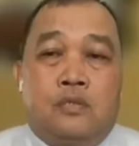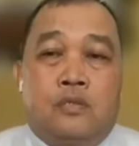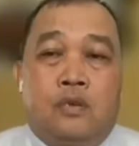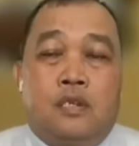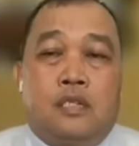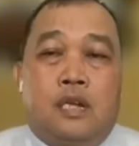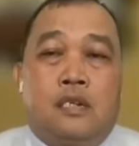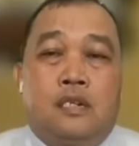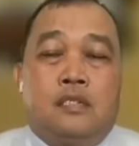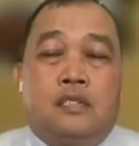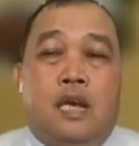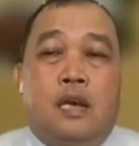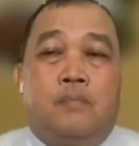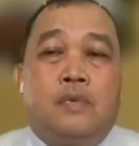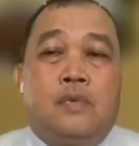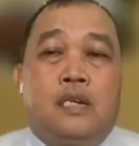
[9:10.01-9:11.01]
sorry tadi
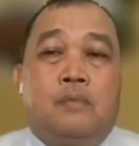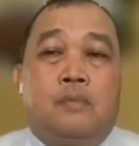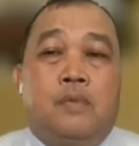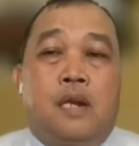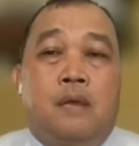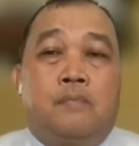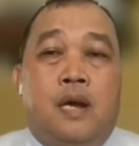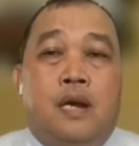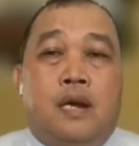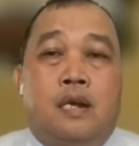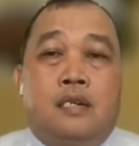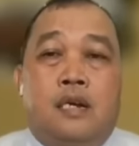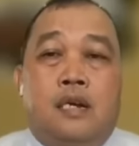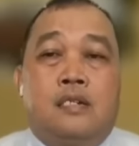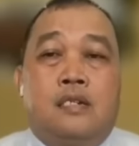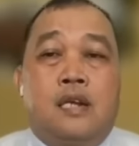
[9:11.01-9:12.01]
saya ingin
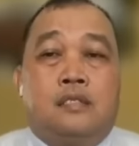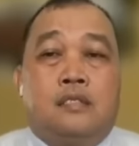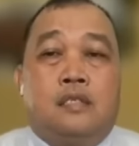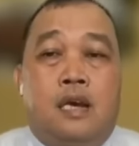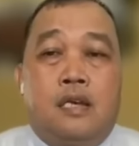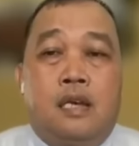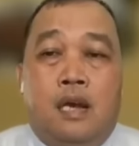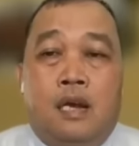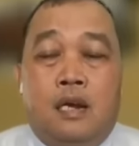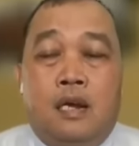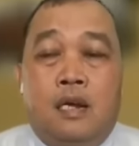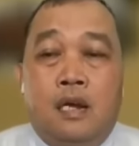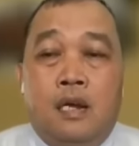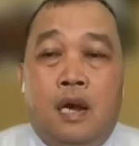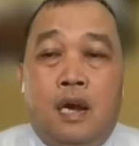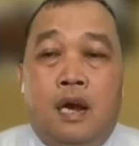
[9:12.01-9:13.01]
menambahkan dari data yang
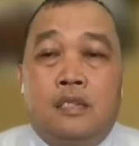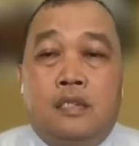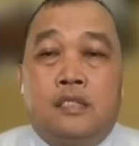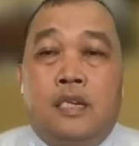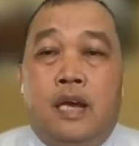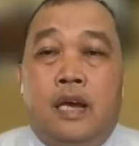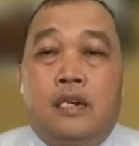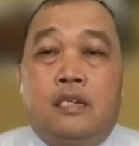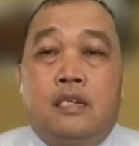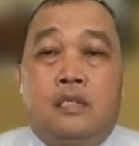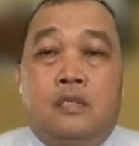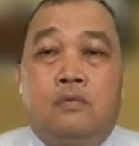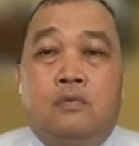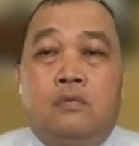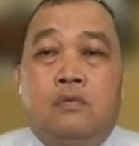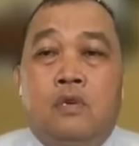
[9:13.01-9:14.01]
uh, eh, JR
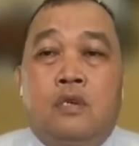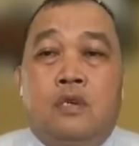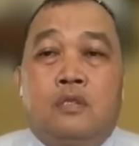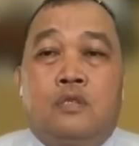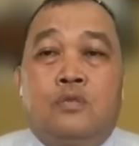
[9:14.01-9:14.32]
itu hmm.